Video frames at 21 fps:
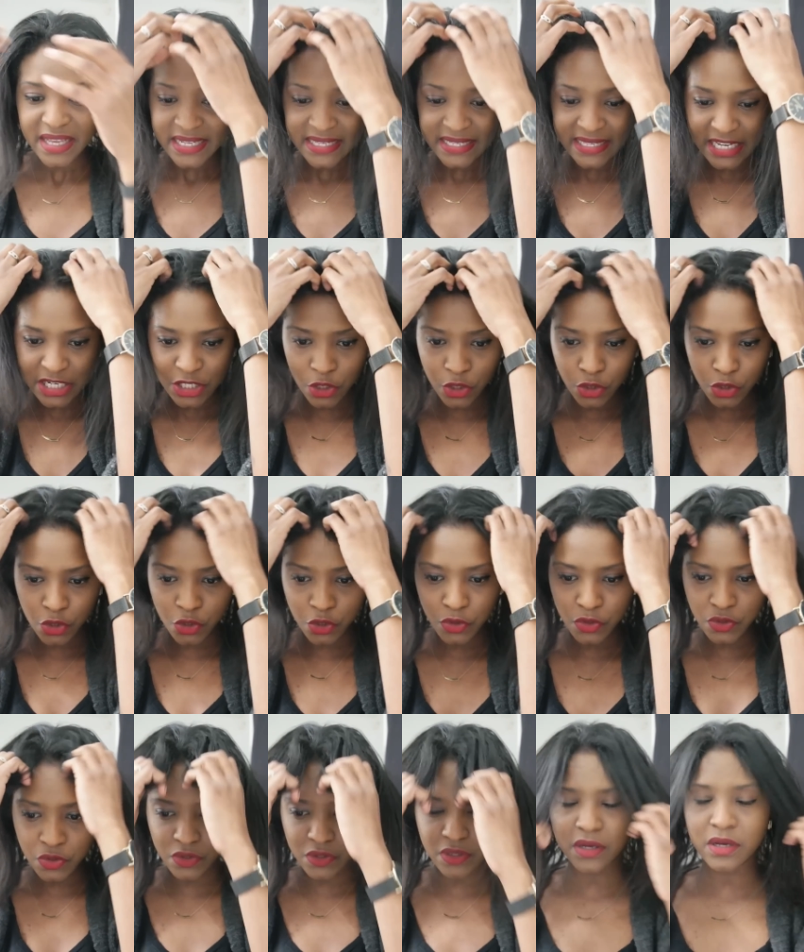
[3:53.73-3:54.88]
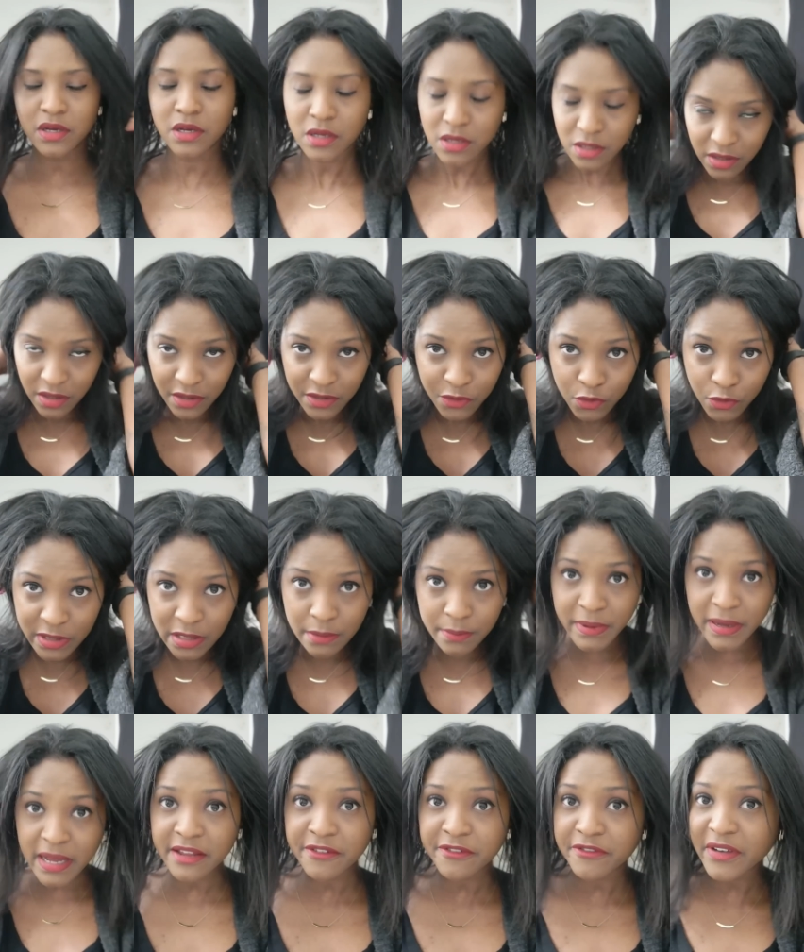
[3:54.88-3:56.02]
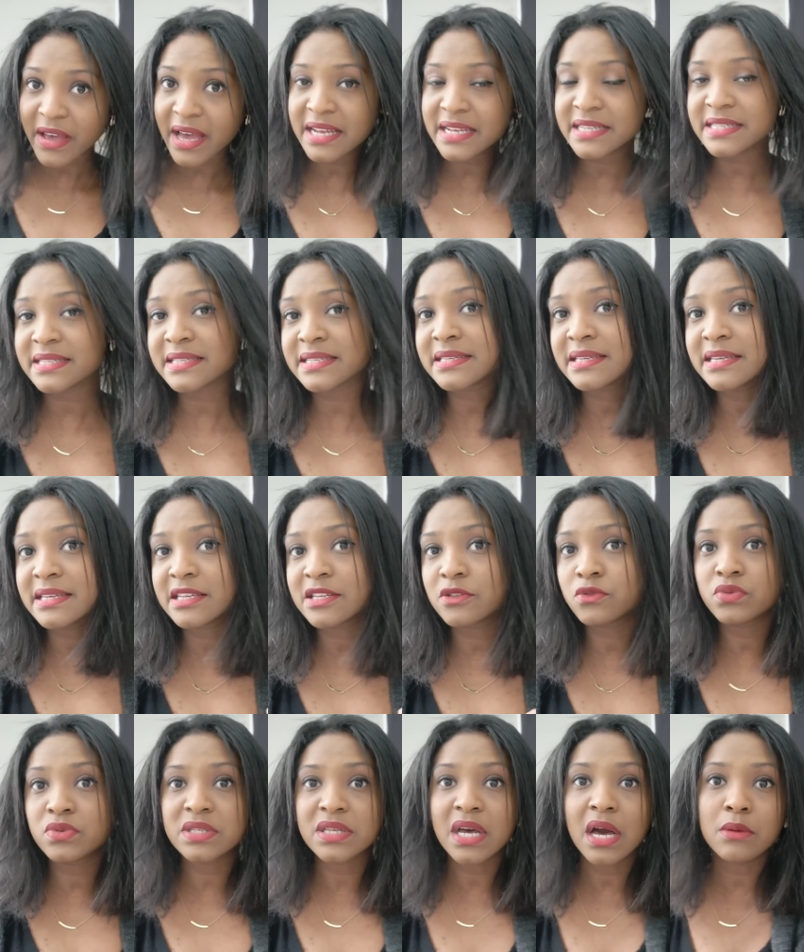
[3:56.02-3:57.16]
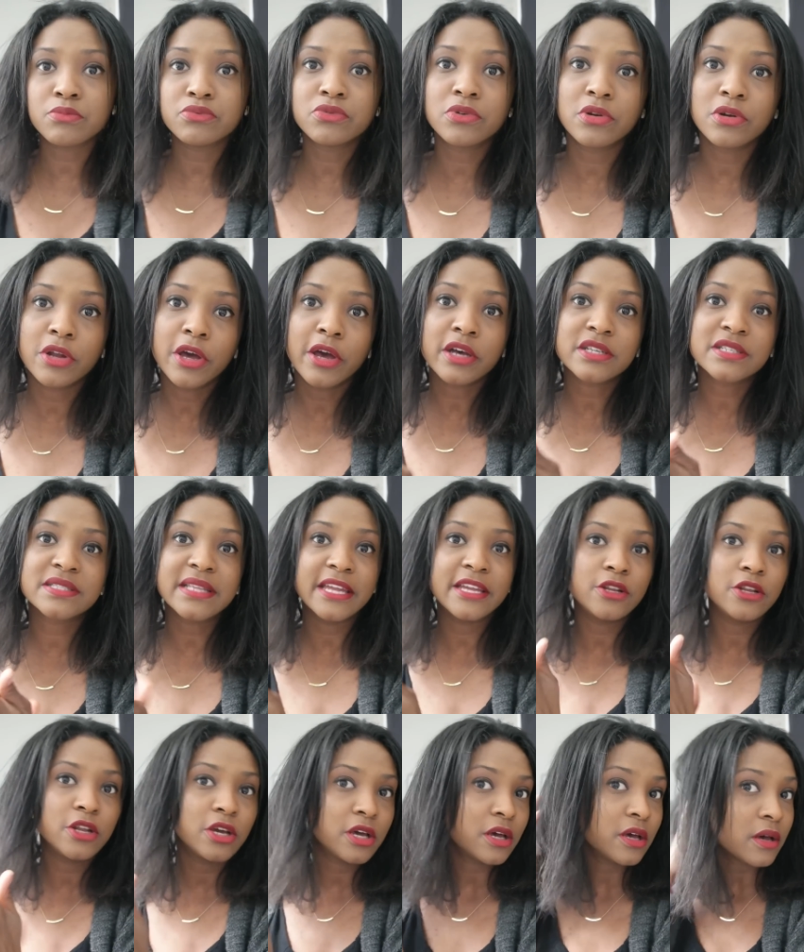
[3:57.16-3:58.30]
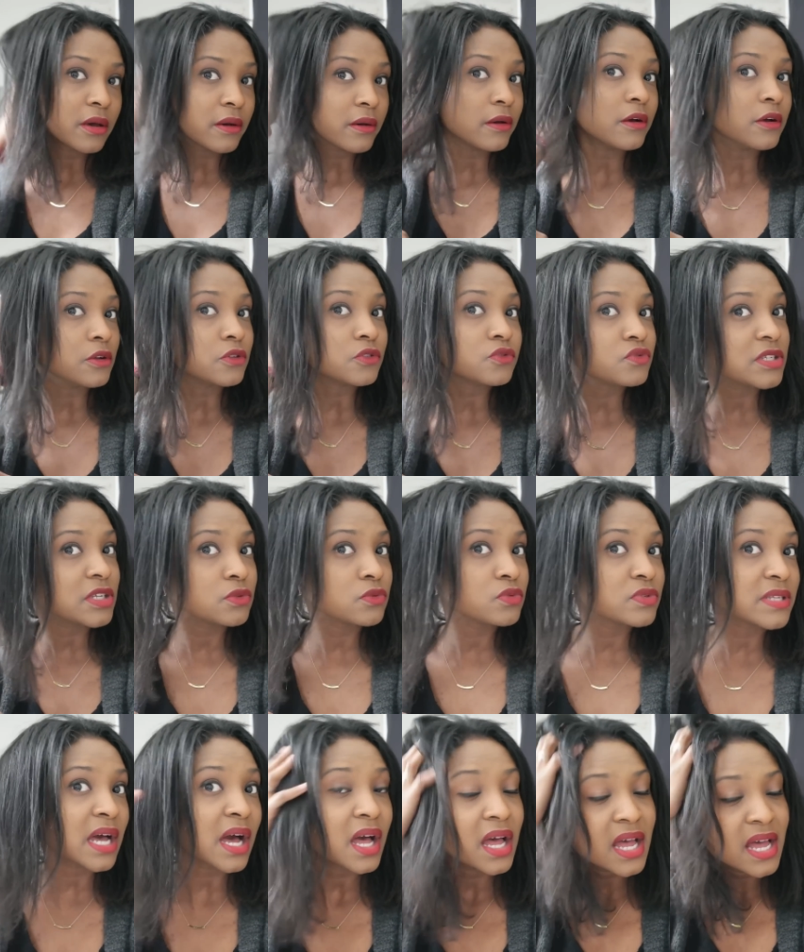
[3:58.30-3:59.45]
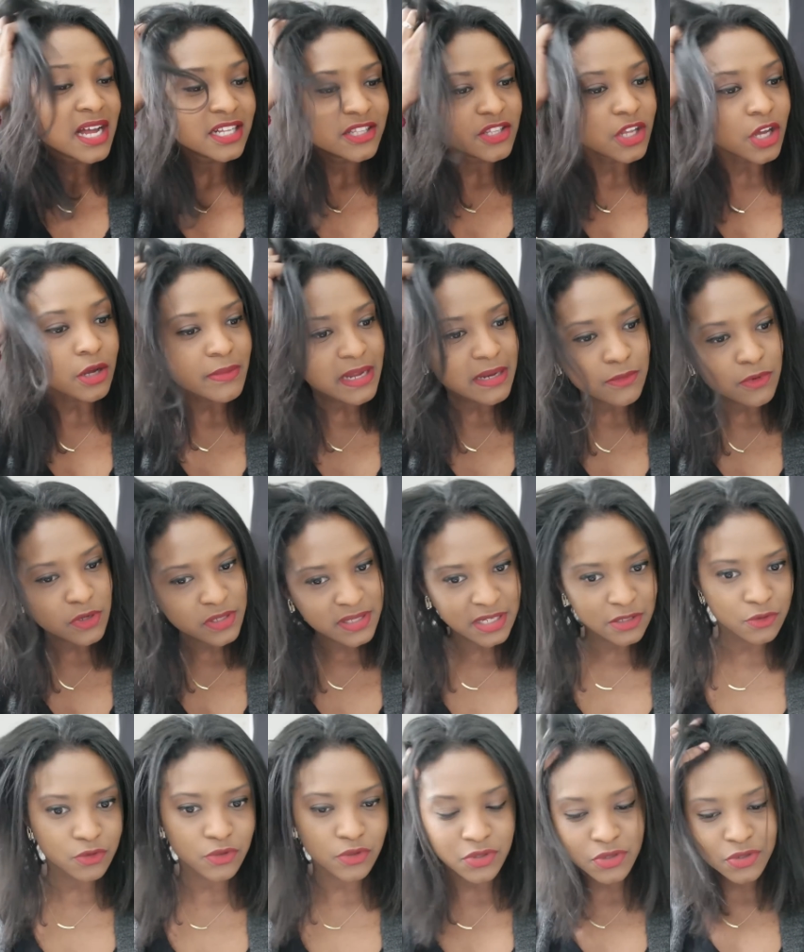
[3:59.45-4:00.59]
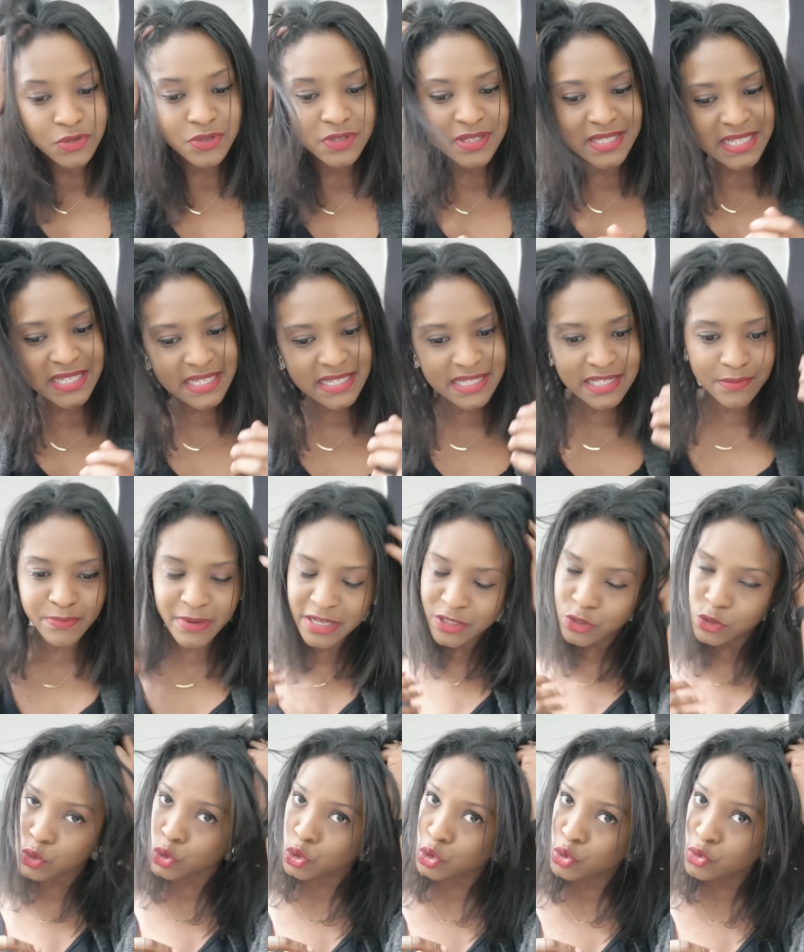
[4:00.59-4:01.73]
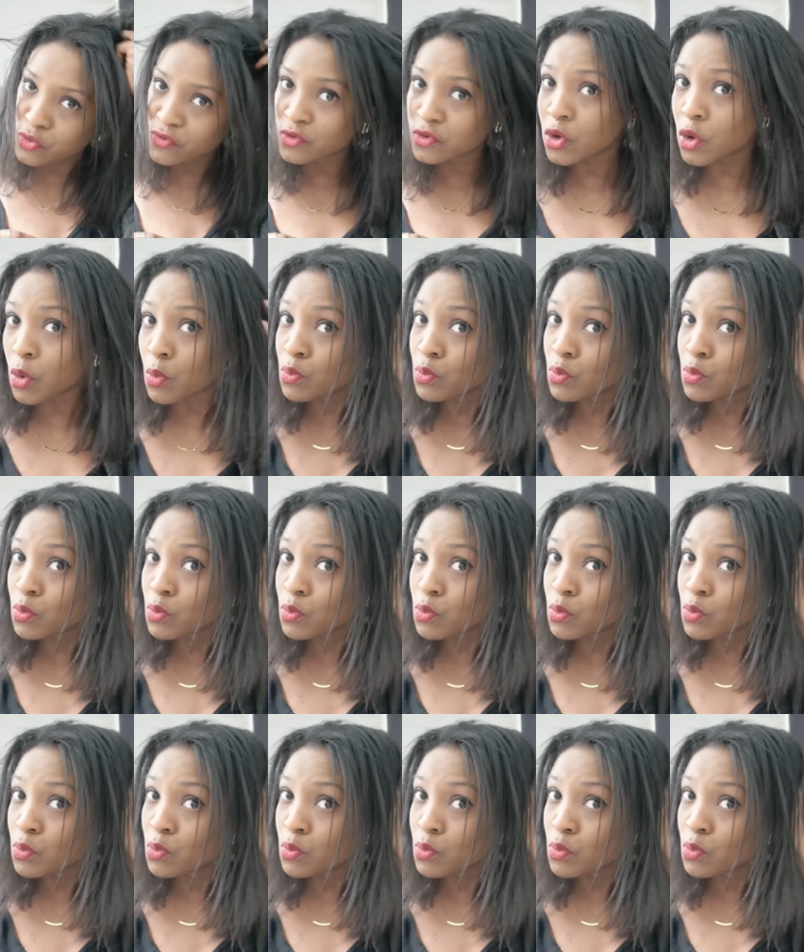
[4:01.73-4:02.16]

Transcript: Sachant que euh, n'oubliez pas les faire à lisser, tout ça, boucleur, styler, euh, tout ça, tout ça. Normalement, ça ne s'utilise pas sur cheveux